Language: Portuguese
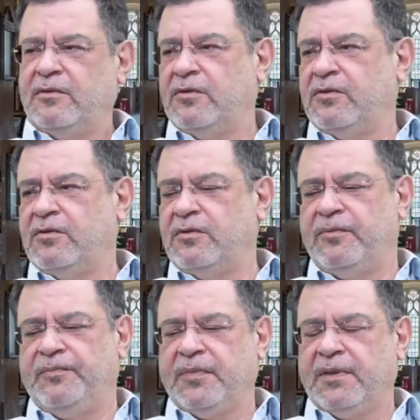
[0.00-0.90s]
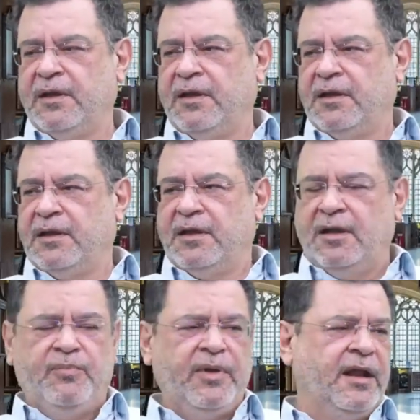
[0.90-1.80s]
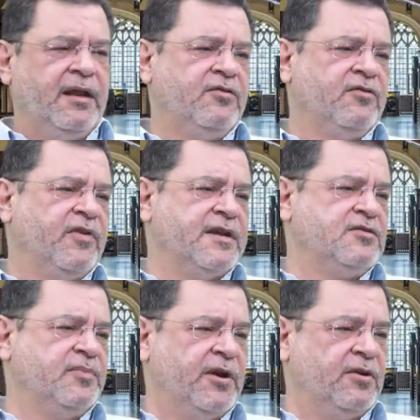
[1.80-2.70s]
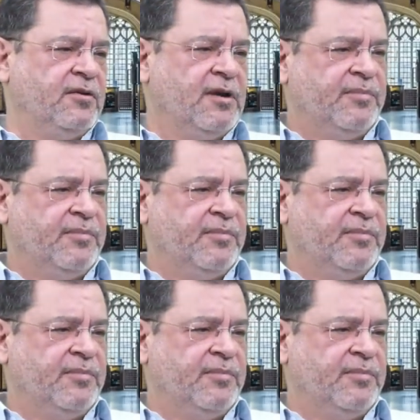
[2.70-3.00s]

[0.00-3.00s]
o imperialismo o superior do